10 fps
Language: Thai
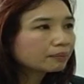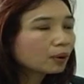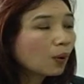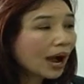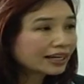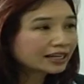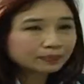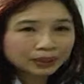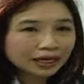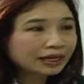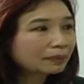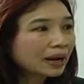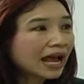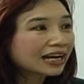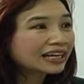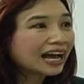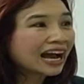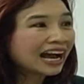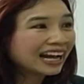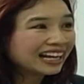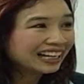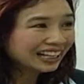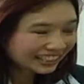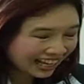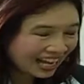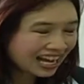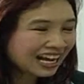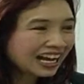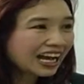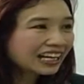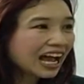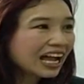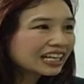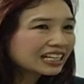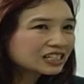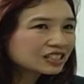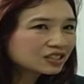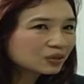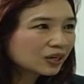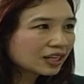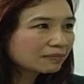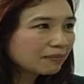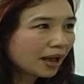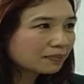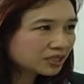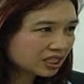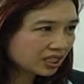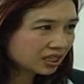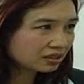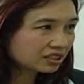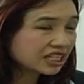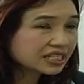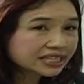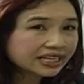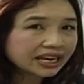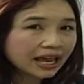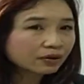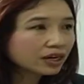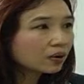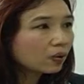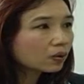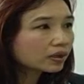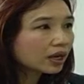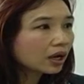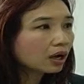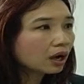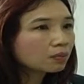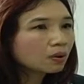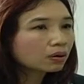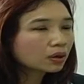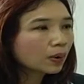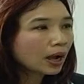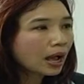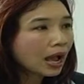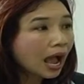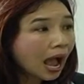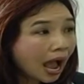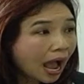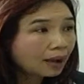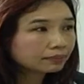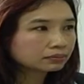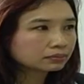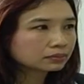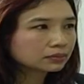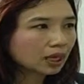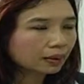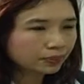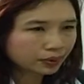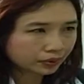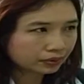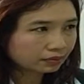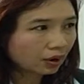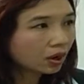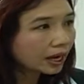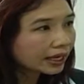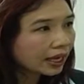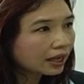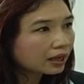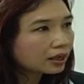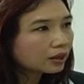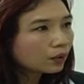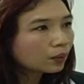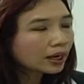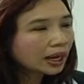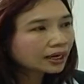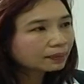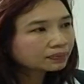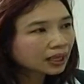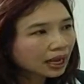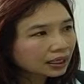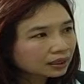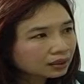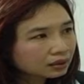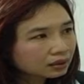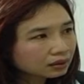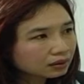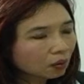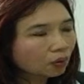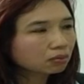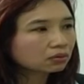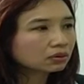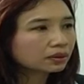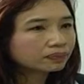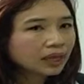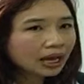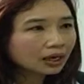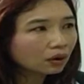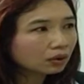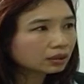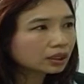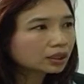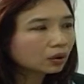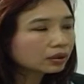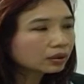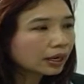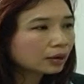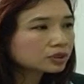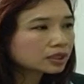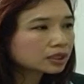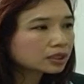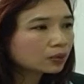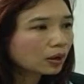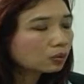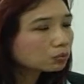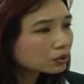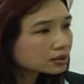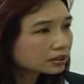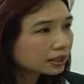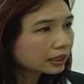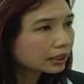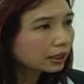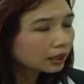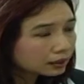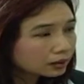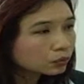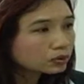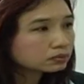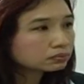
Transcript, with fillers: เบาหวานนี่เป็นอันดับแรกเลยนะอ้าเหรอะถ้าถ้าอินซูลินแบบฉีดจริง ๆ แล้วในโลกเนี้ยเขาบอกเลยว่าห้ามขับรถขับรถ เพราะอะไรคะ เวลาน้ำตาลตก ตก น้ำตาลลดนี่ ลดเร็วชนิดที่ว่าคุณหมดสติ หรือคุณ